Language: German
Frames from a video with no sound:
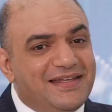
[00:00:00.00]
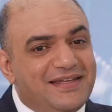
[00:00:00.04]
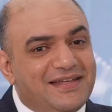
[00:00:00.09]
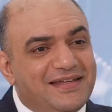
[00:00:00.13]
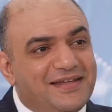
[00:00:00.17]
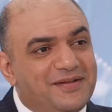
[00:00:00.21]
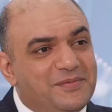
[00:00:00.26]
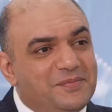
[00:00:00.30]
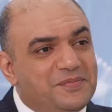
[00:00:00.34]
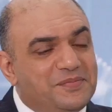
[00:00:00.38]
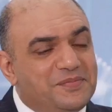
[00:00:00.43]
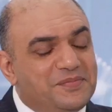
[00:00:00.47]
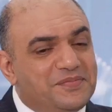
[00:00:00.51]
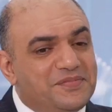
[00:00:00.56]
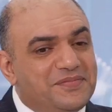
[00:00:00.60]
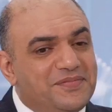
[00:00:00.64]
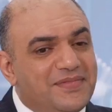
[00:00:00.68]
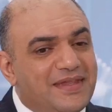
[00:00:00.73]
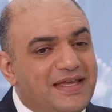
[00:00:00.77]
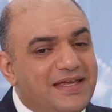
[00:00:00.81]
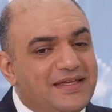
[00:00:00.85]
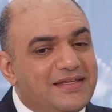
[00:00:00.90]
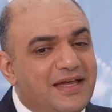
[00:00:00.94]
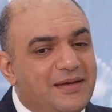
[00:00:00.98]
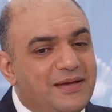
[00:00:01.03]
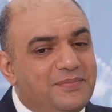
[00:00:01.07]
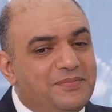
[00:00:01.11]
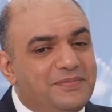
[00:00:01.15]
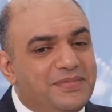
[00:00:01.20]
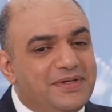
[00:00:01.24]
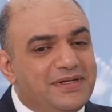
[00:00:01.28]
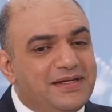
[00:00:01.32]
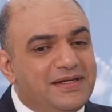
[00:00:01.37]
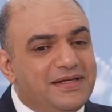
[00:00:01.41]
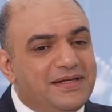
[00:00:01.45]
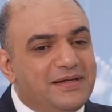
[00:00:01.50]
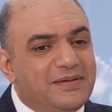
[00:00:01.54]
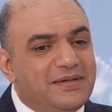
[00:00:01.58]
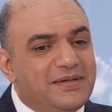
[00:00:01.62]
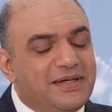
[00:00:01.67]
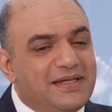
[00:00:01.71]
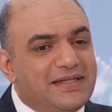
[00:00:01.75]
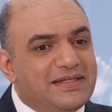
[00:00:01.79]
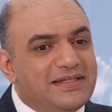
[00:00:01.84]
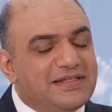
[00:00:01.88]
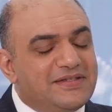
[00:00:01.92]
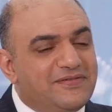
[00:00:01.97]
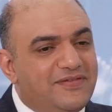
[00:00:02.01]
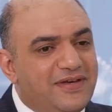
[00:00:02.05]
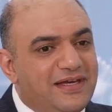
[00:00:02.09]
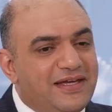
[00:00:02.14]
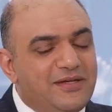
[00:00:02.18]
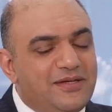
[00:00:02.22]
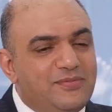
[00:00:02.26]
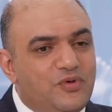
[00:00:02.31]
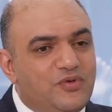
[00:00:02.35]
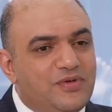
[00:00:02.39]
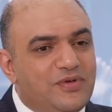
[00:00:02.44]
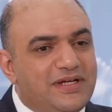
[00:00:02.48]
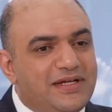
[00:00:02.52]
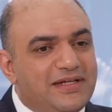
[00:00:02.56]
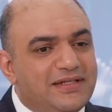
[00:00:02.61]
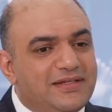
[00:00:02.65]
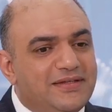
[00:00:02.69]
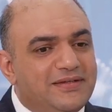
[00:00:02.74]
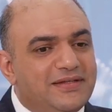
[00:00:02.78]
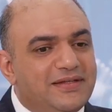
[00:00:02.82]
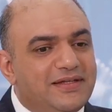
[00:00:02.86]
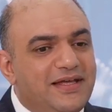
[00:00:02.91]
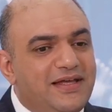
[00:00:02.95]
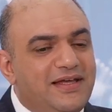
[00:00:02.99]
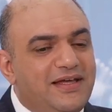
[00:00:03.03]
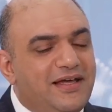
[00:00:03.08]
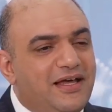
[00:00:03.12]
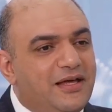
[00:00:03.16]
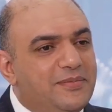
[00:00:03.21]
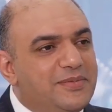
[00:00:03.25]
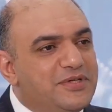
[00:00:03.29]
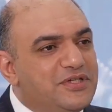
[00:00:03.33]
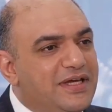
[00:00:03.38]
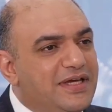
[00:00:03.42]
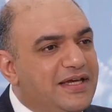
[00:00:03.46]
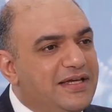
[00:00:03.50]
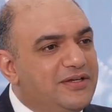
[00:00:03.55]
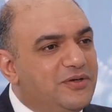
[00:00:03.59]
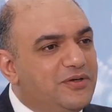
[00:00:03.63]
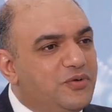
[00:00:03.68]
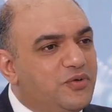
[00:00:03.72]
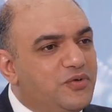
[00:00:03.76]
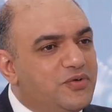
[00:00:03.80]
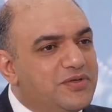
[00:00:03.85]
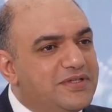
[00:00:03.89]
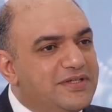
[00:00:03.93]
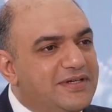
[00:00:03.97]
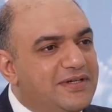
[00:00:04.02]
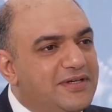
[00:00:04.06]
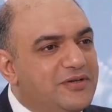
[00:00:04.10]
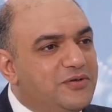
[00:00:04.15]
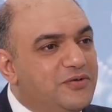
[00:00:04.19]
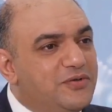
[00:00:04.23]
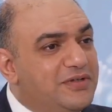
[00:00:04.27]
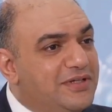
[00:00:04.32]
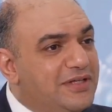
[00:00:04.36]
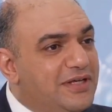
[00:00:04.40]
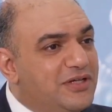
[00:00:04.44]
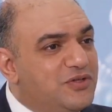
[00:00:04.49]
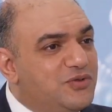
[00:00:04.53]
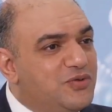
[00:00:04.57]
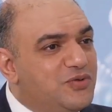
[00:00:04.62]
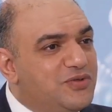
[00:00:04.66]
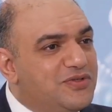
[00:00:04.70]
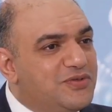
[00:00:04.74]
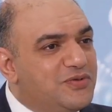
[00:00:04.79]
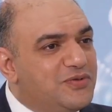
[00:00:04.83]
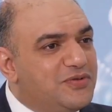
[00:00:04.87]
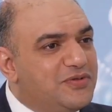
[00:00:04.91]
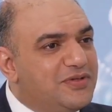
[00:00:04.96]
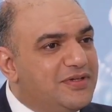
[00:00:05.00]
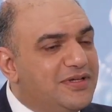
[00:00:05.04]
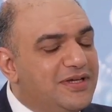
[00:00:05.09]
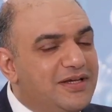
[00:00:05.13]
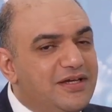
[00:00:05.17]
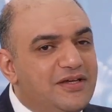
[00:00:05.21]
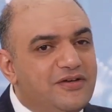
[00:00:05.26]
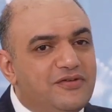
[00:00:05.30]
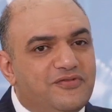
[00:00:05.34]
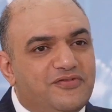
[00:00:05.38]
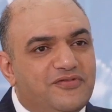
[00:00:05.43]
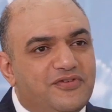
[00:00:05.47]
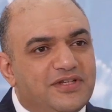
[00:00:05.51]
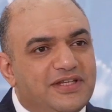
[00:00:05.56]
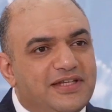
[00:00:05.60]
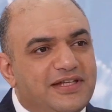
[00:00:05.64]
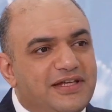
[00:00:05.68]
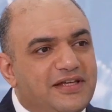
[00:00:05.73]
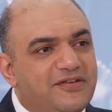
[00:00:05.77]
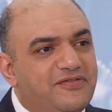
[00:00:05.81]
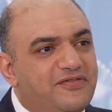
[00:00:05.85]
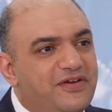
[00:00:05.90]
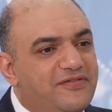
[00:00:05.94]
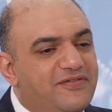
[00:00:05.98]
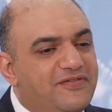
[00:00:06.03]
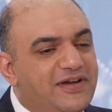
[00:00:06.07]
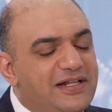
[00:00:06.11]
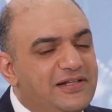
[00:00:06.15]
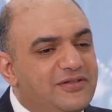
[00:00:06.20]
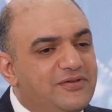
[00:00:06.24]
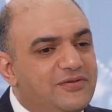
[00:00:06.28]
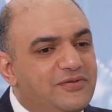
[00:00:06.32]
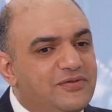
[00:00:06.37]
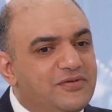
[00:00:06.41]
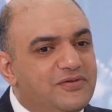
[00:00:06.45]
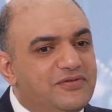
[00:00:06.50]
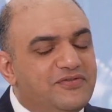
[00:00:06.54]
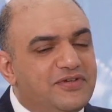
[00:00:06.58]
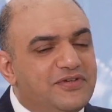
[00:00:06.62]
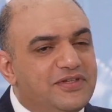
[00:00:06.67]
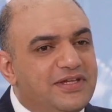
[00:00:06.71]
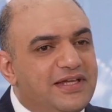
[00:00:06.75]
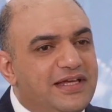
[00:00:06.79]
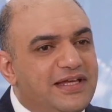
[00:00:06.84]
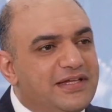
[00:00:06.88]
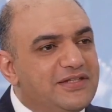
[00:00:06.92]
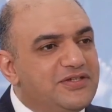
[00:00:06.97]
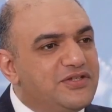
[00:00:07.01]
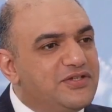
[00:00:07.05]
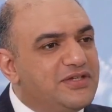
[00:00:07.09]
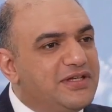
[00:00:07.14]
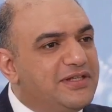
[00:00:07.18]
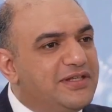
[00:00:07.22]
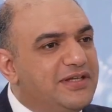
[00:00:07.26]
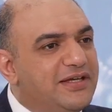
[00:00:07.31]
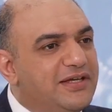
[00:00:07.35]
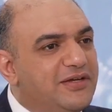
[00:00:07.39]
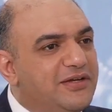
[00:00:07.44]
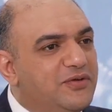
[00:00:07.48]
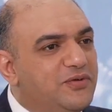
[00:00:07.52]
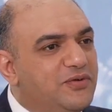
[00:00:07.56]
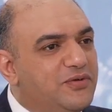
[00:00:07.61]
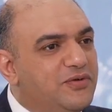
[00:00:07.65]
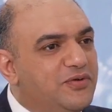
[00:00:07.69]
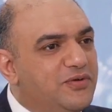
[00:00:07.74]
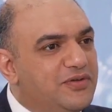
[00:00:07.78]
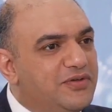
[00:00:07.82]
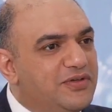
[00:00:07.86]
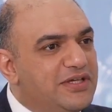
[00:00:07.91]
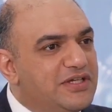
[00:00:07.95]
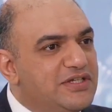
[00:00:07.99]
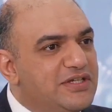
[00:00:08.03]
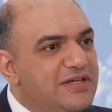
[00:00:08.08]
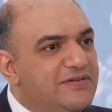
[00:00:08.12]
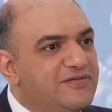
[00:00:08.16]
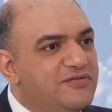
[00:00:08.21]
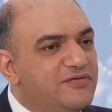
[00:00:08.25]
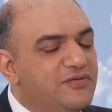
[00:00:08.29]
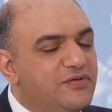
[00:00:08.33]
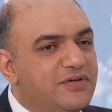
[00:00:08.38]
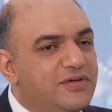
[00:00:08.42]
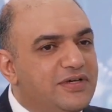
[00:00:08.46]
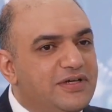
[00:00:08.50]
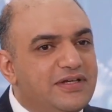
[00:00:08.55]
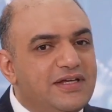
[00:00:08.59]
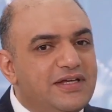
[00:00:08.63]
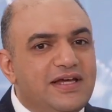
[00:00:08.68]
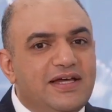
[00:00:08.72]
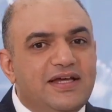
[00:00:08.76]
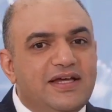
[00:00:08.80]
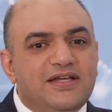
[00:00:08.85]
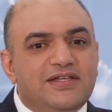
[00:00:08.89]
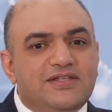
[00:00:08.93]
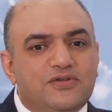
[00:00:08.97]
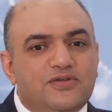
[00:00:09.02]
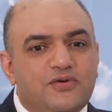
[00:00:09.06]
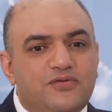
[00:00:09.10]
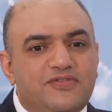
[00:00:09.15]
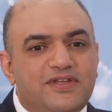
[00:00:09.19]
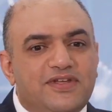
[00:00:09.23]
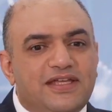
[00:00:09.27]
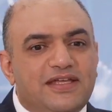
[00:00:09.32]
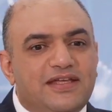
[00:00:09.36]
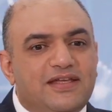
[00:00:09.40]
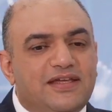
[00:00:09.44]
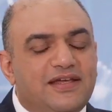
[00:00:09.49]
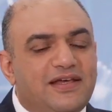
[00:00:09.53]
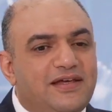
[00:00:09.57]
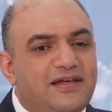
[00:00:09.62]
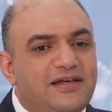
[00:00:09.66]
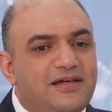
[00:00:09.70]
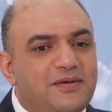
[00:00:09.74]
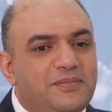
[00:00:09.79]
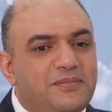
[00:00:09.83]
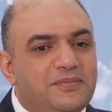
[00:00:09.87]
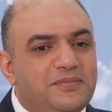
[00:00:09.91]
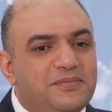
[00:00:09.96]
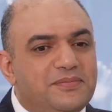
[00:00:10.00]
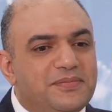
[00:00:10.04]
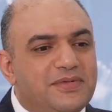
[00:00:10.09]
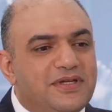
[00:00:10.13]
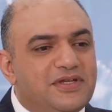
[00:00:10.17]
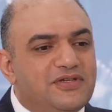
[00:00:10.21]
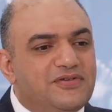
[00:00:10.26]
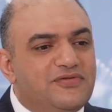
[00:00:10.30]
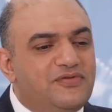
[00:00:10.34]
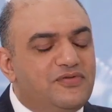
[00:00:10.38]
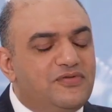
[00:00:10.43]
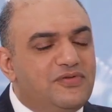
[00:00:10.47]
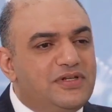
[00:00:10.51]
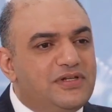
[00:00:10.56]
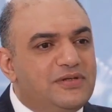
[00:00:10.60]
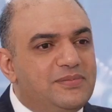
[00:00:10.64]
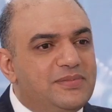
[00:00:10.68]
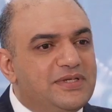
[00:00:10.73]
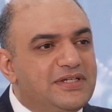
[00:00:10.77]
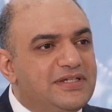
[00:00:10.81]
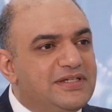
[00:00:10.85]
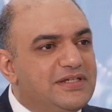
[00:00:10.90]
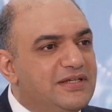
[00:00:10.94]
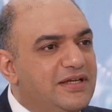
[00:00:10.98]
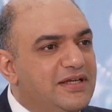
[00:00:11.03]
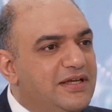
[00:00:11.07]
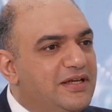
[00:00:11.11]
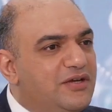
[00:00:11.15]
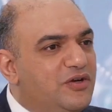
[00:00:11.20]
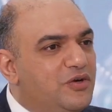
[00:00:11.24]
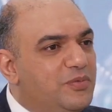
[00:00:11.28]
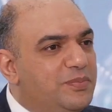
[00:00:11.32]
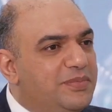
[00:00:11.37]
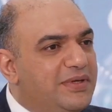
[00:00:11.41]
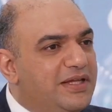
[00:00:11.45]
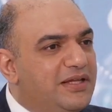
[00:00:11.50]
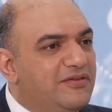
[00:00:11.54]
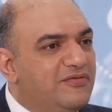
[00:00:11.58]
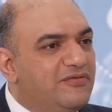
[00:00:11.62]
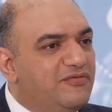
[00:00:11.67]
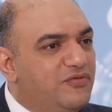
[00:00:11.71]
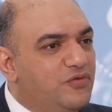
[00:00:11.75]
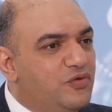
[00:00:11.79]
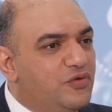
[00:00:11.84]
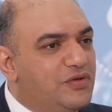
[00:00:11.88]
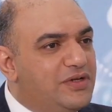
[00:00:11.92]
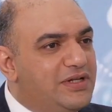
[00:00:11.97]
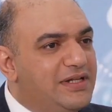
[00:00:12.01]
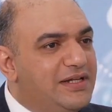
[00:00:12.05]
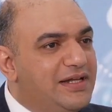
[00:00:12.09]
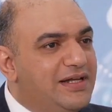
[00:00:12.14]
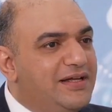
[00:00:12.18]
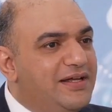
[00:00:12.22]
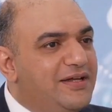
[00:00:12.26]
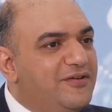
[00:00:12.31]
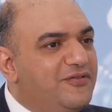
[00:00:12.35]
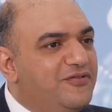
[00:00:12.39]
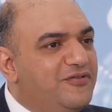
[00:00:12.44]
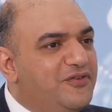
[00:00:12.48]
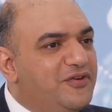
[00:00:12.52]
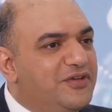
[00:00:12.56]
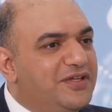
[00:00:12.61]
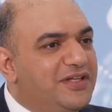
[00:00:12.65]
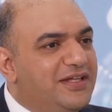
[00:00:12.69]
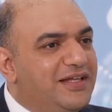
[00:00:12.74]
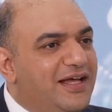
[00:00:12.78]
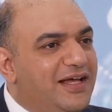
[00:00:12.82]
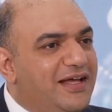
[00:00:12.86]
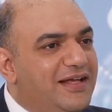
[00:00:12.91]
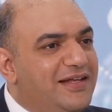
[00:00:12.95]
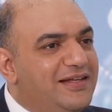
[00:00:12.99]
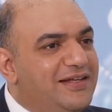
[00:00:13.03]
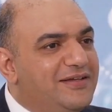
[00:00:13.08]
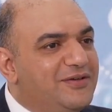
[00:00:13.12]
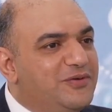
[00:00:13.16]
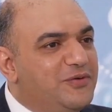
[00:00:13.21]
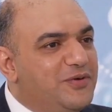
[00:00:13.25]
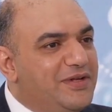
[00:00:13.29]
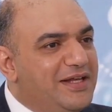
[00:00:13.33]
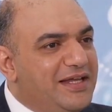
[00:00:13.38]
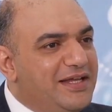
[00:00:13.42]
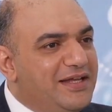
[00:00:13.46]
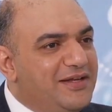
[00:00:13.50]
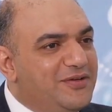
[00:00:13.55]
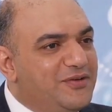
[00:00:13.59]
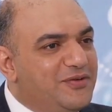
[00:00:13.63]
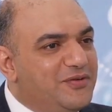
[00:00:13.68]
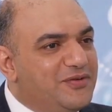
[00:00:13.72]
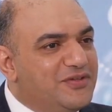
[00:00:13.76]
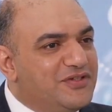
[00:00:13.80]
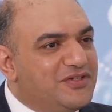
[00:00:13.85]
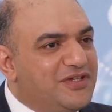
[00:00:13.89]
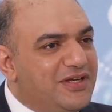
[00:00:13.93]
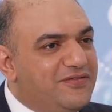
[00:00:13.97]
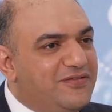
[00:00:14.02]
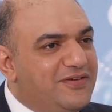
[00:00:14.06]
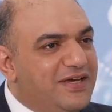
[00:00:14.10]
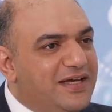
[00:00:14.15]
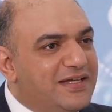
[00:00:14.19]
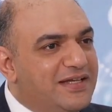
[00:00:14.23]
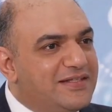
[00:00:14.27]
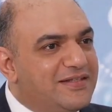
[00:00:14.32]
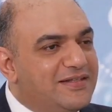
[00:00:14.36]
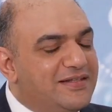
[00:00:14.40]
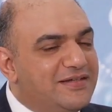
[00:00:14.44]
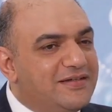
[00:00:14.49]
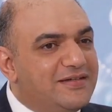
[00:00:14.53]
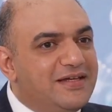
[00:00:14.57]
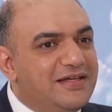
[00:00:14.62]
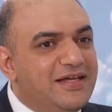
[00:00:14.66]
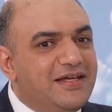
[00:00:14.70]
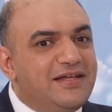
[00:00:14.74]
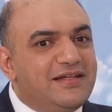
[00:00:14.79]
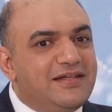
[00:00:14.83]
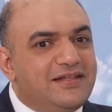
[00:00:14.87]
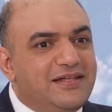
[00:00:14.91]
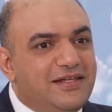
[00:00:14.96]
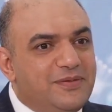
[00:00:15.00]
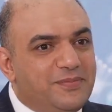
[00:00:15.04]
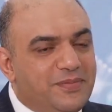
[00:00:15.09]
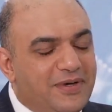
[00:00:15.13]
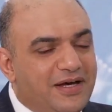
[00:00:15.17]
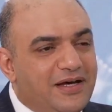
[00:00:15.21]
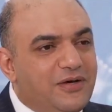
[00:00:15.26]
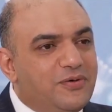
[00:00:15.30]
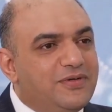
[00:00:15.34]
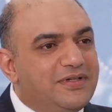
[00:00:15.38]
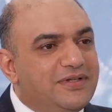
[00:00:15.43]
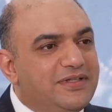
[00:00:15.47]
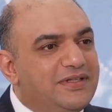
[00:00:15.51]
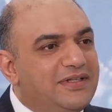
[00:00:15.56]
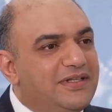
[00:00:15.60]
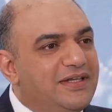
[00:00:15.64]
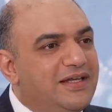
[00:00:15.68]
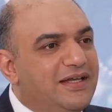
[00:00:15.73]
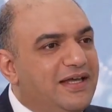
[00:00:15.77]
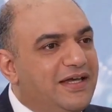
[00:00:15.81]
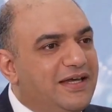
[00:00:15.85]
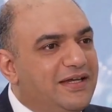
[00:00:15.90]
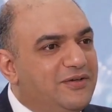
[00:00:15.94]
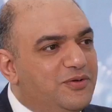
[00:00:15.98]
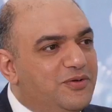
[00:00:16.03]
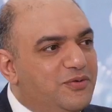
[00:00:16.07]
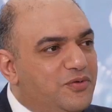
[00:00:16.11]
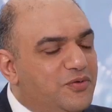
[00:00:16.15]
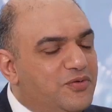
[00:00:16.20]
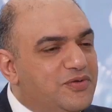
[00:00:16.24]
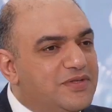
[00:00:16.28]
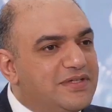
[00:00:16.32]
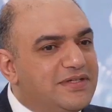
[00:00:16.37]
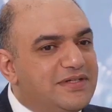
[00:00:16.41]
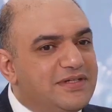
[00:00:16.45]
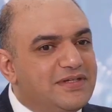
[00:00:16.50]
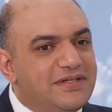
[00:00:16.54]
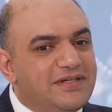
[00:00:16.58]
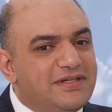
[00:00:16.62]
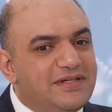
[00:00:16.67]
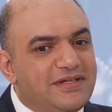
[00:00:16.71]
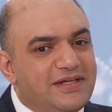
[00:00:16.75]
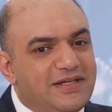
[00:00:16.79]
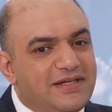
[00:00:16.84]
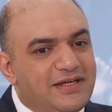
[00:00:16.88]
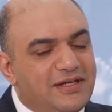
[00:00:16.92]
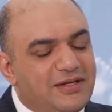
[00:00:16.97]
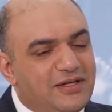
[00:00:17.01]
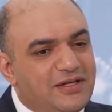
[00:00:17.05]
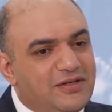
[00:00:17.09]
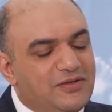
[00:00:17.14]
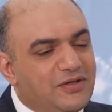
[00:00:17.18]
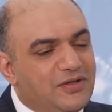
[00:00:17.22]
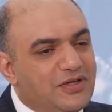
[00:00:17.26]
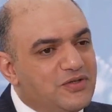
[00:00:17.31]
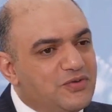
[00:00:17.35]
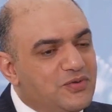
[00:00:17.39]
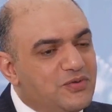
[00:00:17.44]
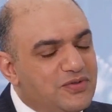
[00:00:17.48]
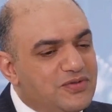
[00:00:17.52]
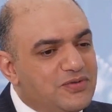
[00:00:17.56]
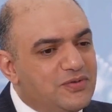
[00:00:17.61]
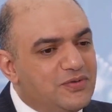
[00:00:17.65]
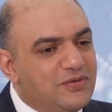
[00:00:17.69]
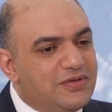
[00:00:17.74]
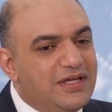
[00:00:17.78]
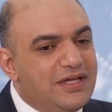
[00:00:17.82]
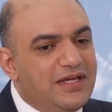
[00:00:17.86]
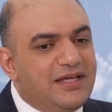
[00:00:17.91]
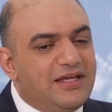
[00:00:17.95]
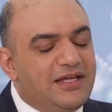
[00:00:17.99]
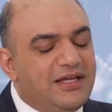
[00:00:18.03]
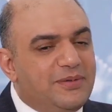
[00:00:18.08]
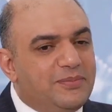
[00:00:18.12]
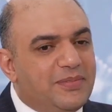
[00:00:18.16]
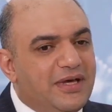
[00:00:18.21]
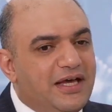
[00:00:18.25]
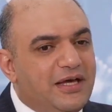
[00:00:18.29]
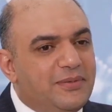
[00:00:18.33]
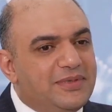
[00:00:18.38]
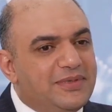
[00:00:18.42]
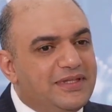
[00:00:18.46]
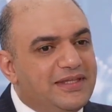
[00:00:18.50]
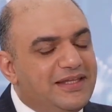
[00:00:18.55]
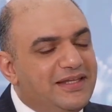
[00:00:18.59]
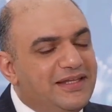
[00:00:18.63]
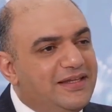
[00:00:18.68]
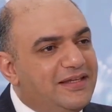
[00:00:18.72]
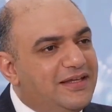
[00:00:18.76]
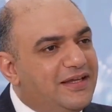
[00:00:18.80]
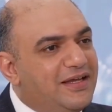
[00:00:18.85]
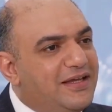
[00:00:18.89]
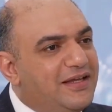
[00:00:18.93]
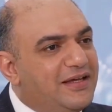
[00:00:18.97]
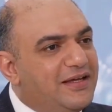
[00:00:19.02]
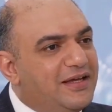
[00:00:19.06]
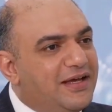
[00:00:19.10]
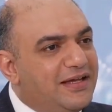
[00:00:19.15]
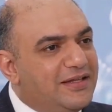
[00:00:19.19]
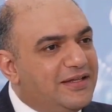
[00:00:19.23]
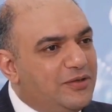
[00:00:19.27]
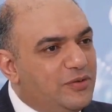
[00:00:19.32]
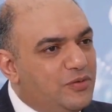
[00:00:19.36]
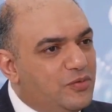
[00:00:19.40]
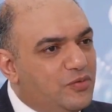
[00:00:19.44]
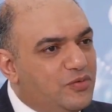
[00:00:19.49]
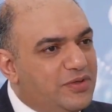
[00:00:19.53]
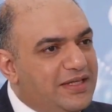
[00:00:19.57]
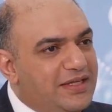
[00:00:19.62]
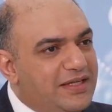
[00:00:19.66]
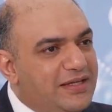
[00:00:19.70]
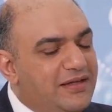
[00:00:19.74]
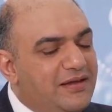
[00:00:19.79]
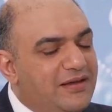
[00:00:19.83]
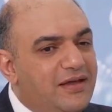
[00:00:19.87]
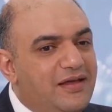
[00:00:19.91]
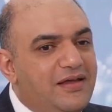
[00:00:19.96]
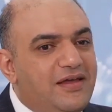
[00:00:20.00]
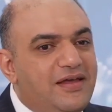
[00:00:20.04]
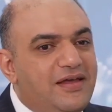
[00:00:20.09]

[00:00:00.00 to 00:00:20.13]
Ähm, ich habe äh, in zwei Monaten habe ich eine große Unterstützung von der Verwaltung, von der ärztlichen Direktor und Geschäftsführer, sowie ähm, ich fühle mich äh, komplett wohl von alle Kollegen und Chefärzte, die brauchen eine große äh, Unterstützung im Rahmen die Radiologie.